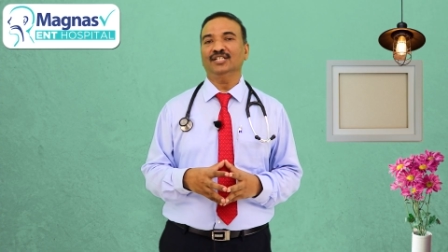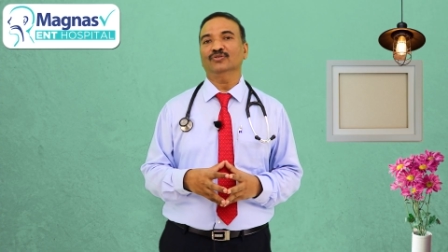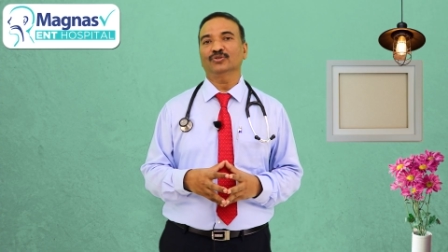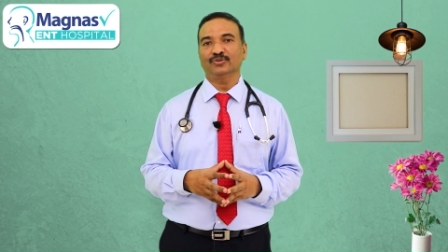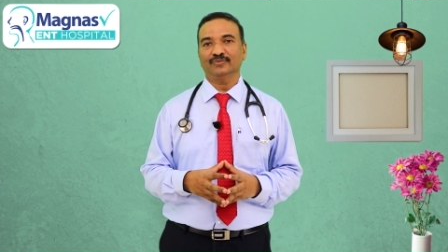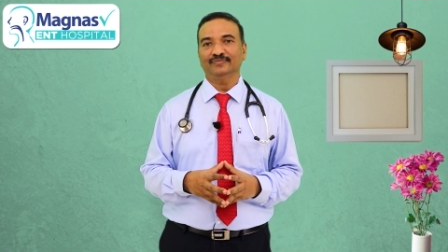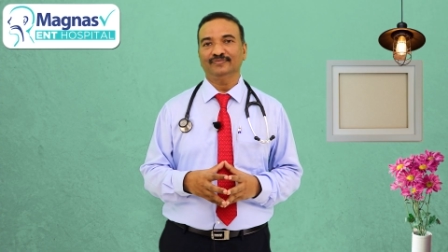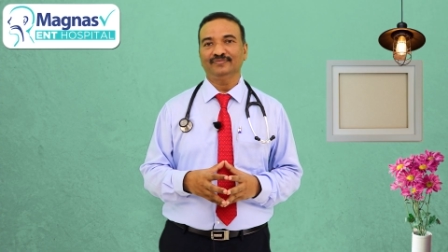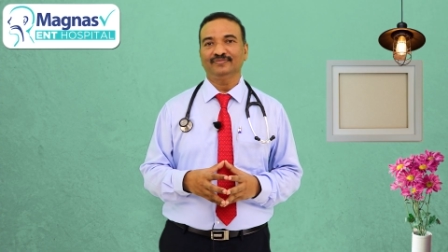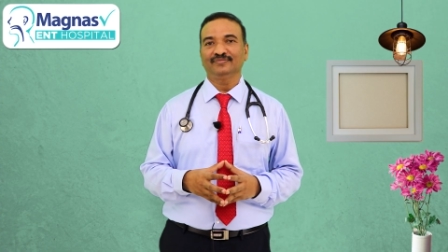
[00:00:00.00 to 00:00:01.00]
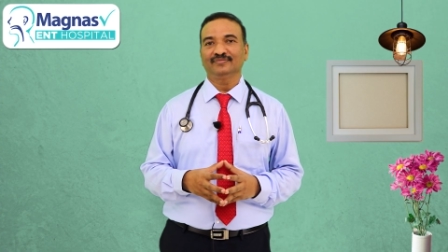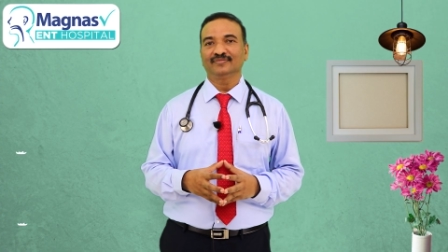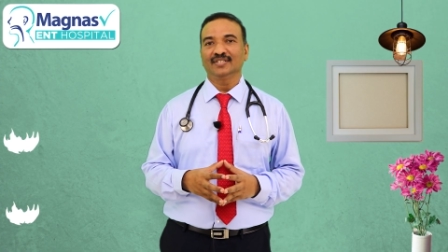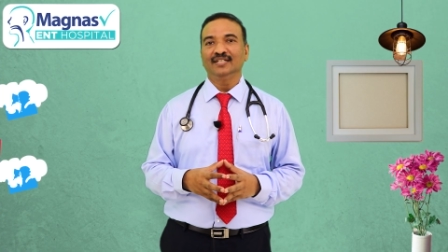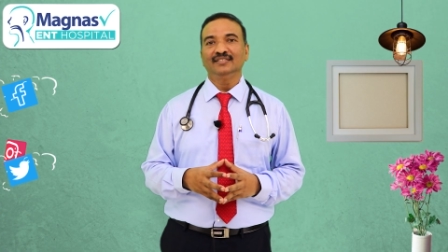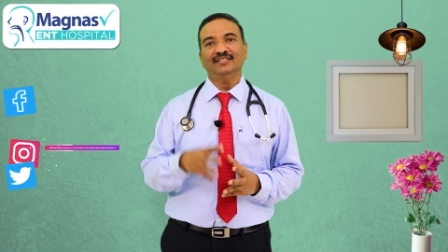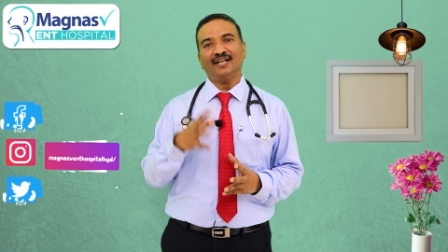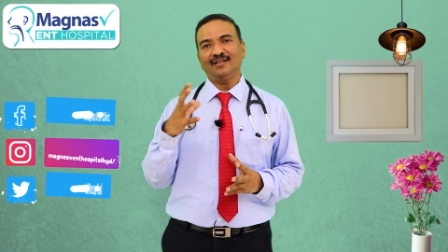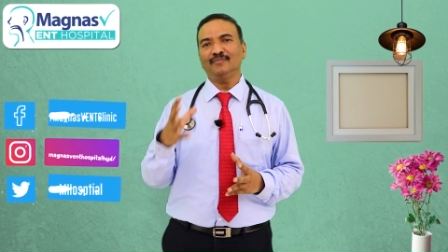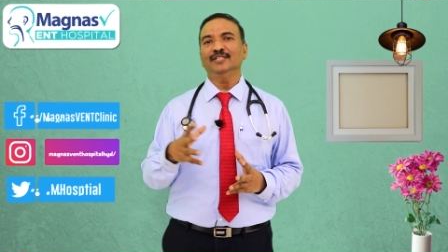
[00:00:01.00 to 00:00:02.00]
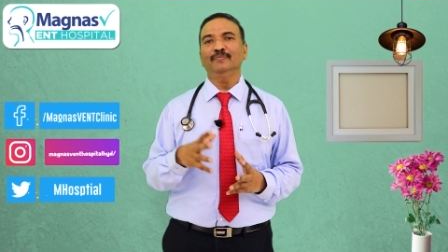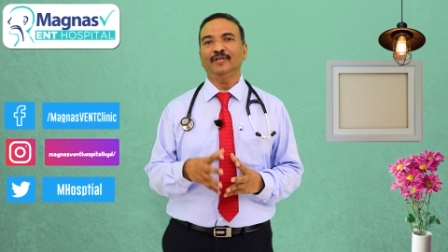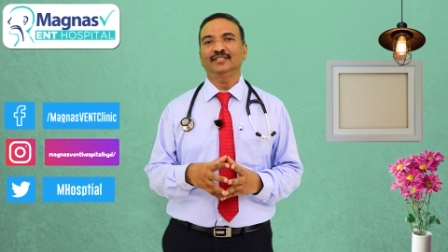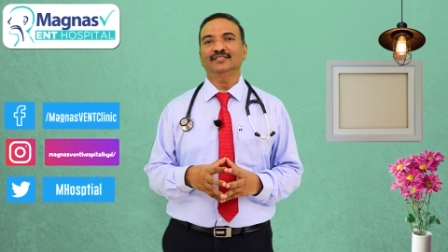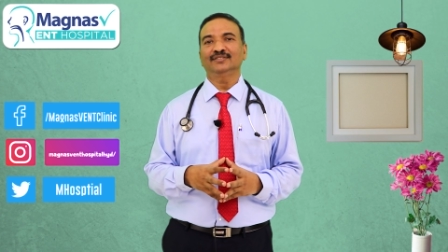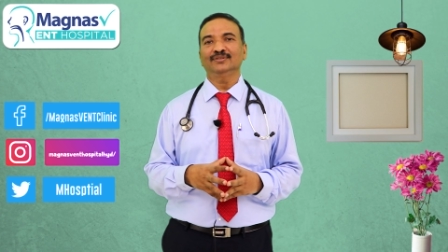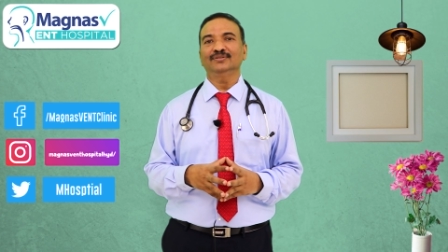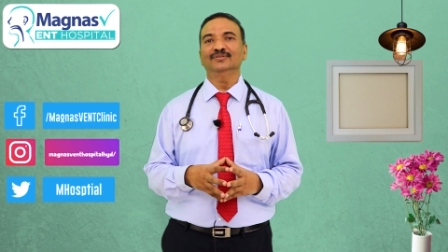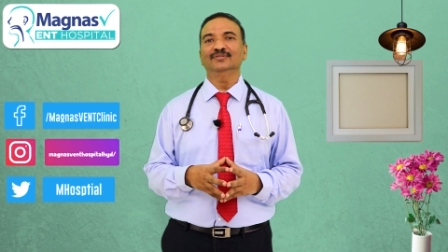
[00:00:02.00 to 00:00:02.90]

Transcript: చేయవచ్చు చాలామంది పేషెంట్స్